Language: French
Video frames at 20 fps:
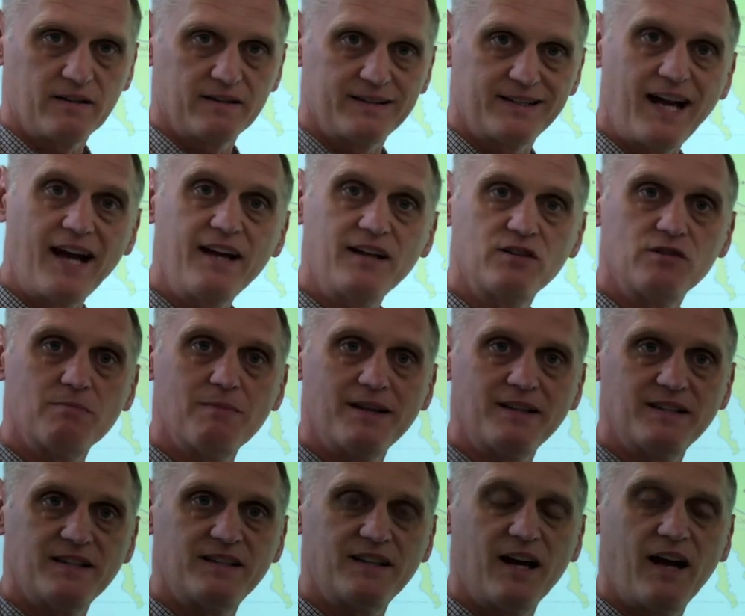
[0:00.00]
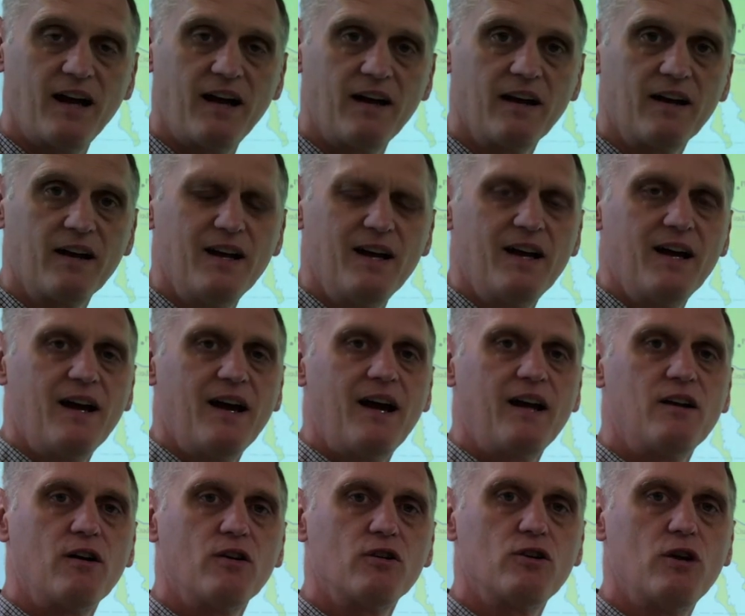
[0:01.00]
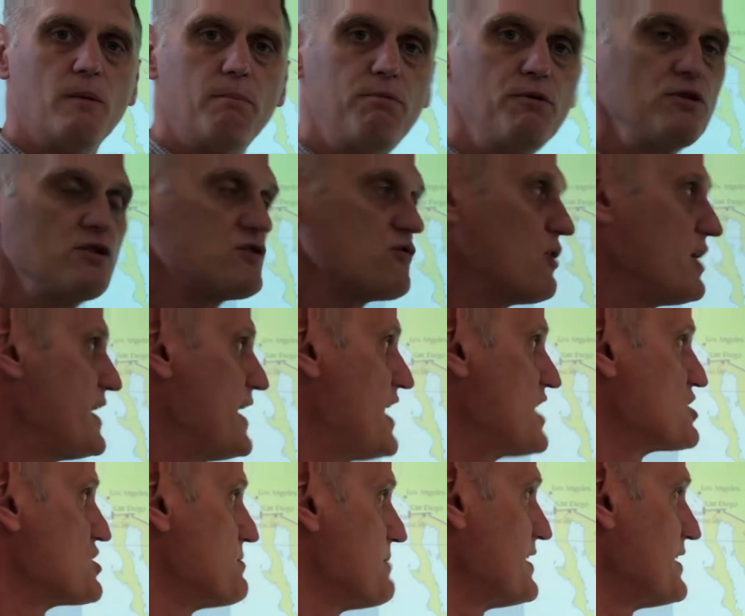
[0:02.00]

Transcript: d'aide humanitaire. Alors, le but du voyage